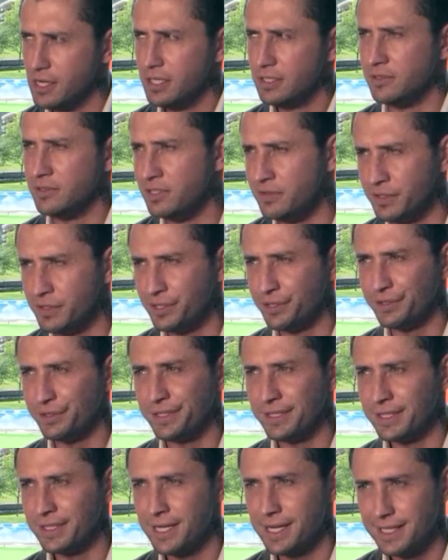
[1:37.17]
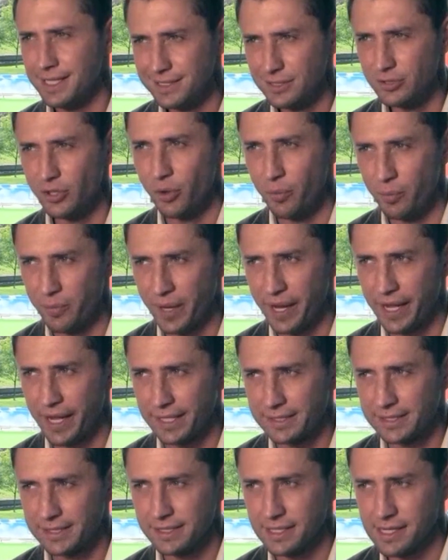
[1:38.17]
не видел ни на одном
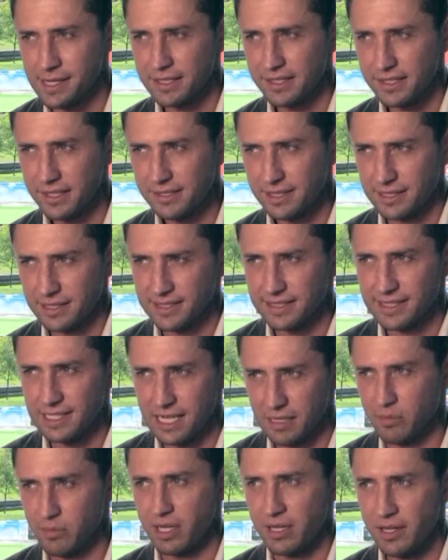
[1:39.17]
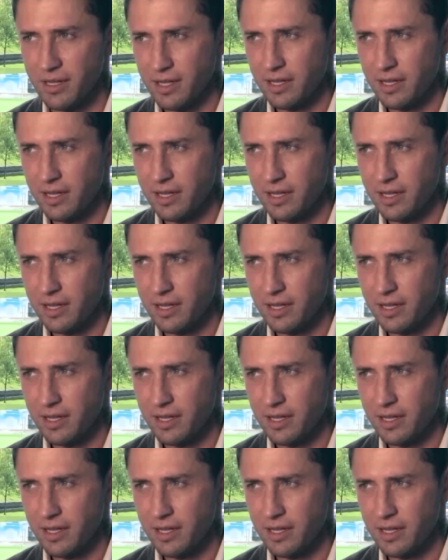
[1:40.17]
проекте. Наверное, это самый